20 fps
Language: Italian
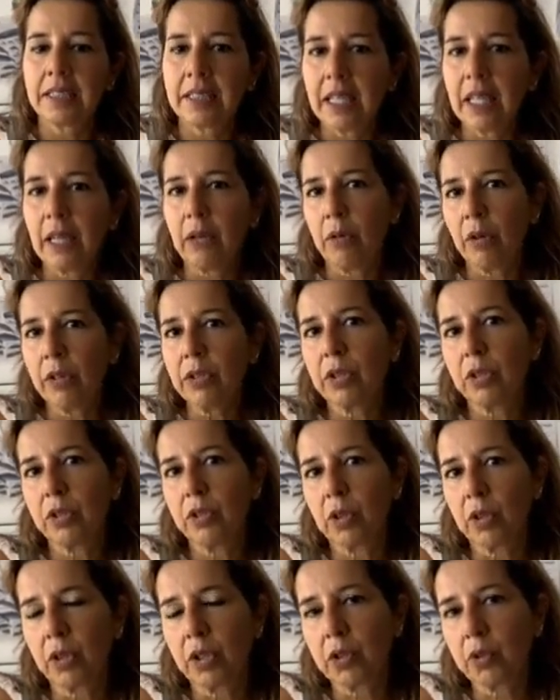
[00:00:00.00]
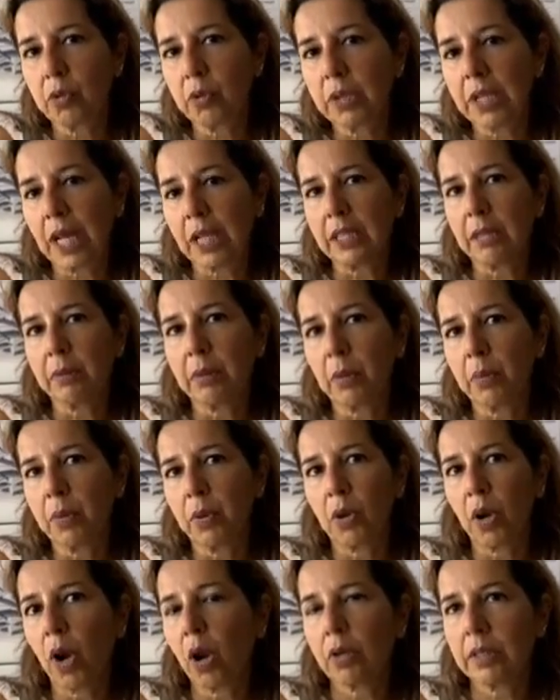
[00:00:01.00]
Sì, questi sono risultati
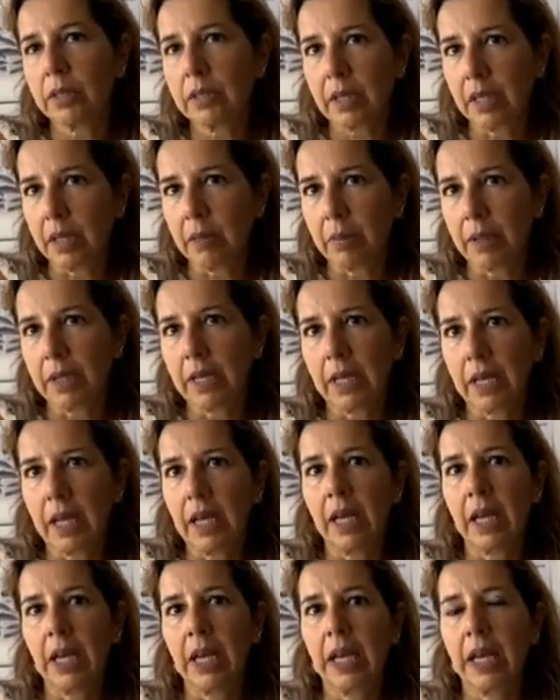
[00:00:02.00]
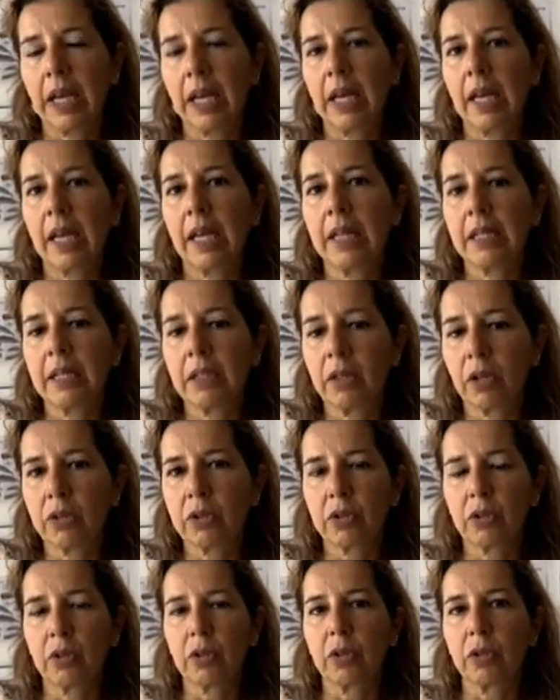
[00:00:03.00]
proprio nostri perché il
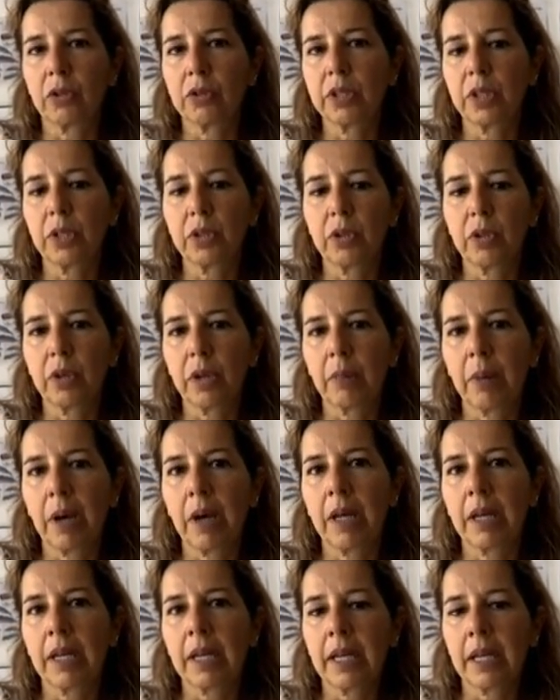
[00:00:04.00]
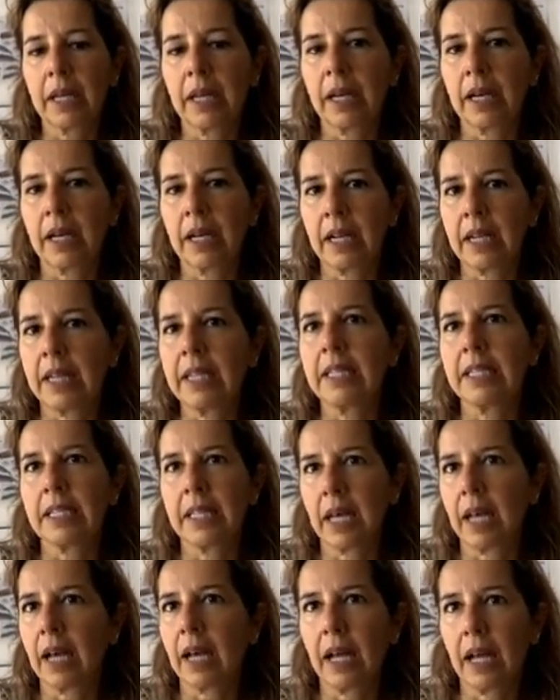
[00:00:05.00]
nostro settore mare che
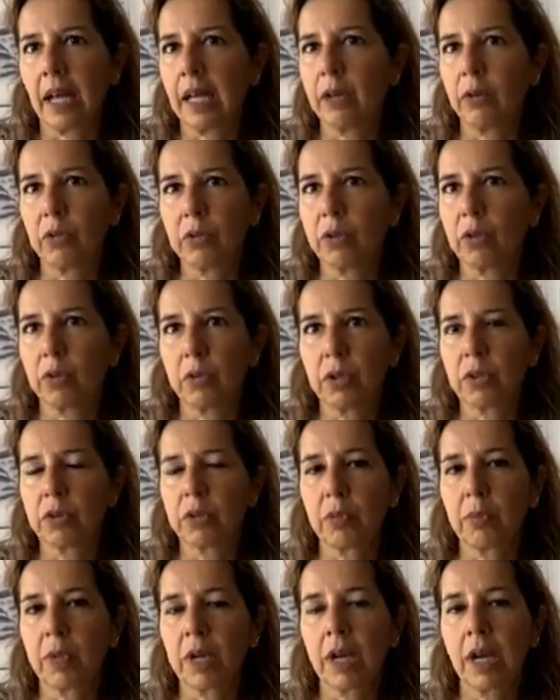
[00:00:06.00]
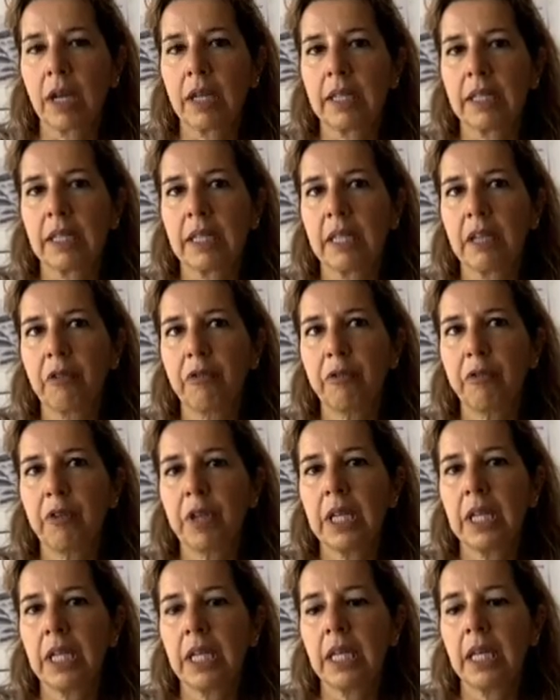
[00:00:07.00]
analizza i contenuti stomacali dei
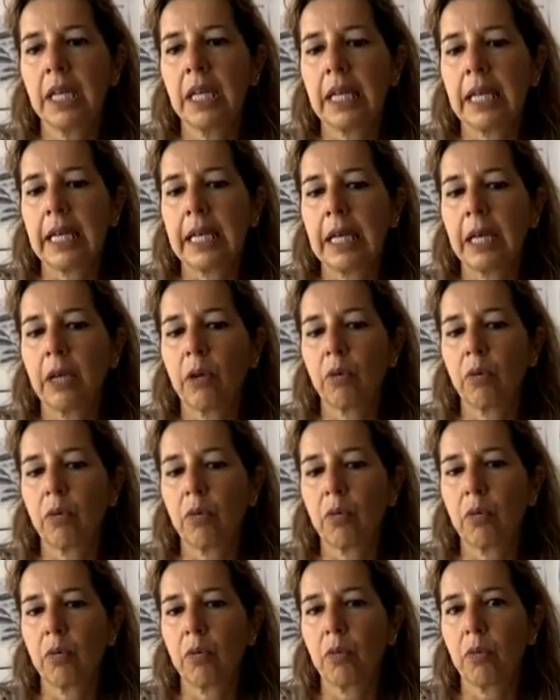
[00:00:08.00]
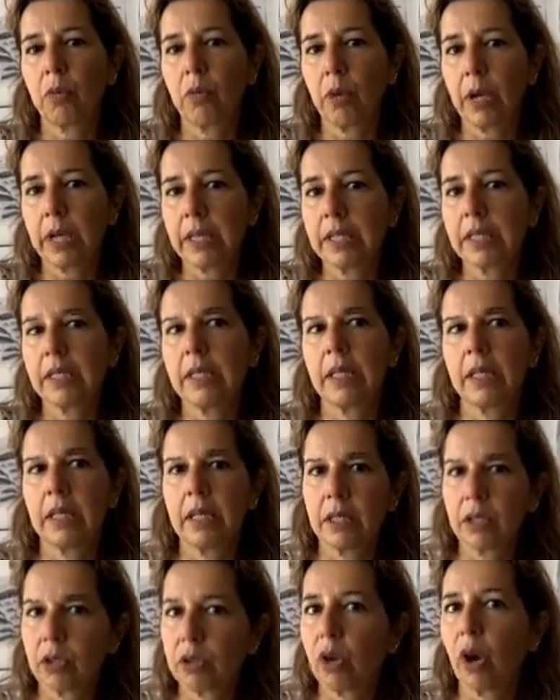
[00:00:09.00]
delfini e
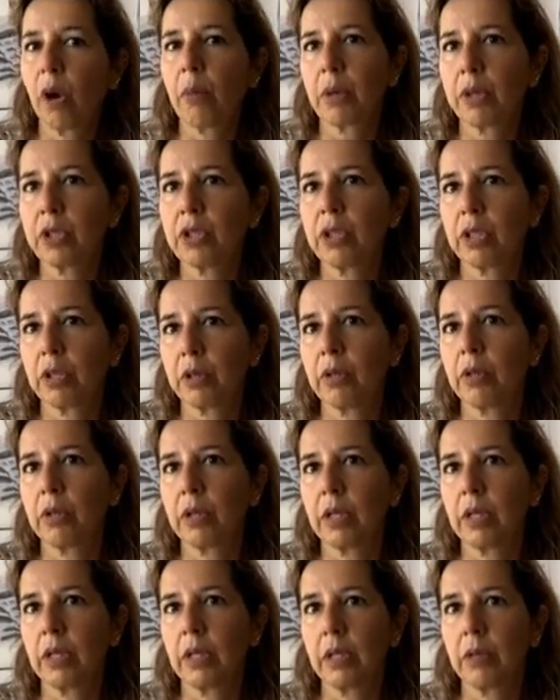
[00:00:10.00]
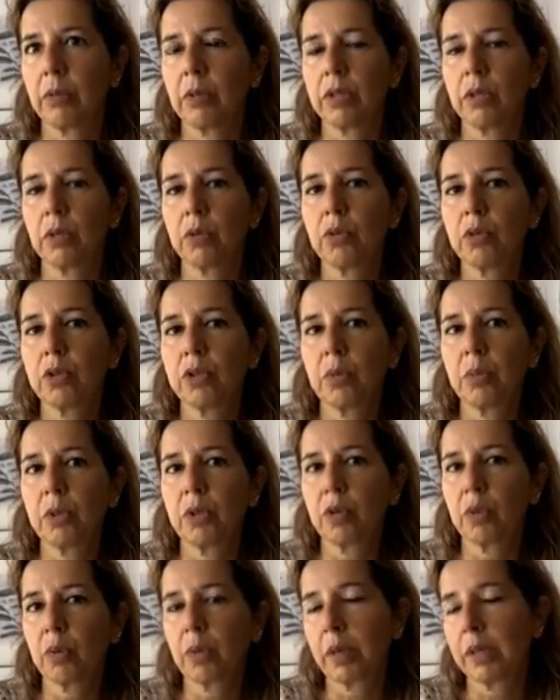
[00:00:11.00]
questi stomaci di, di questi
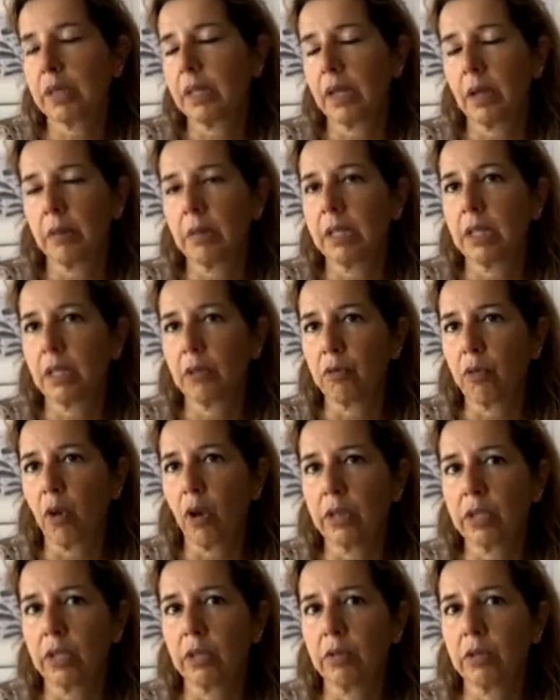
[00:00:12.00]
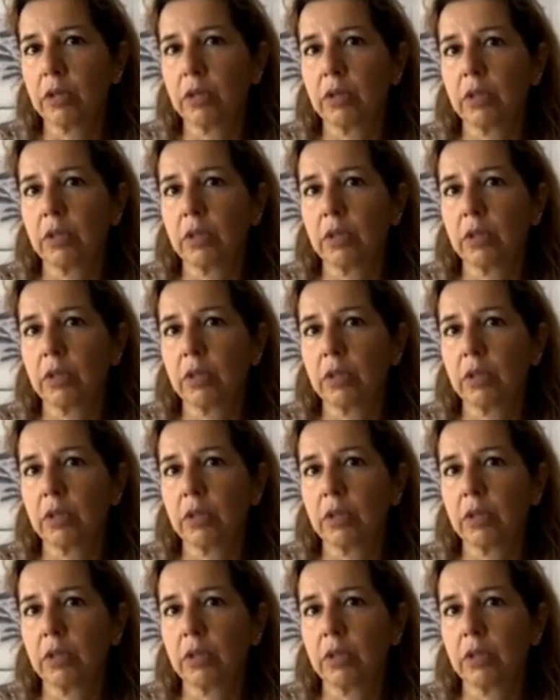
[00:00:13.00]
turziopi sono praticamente vuoti.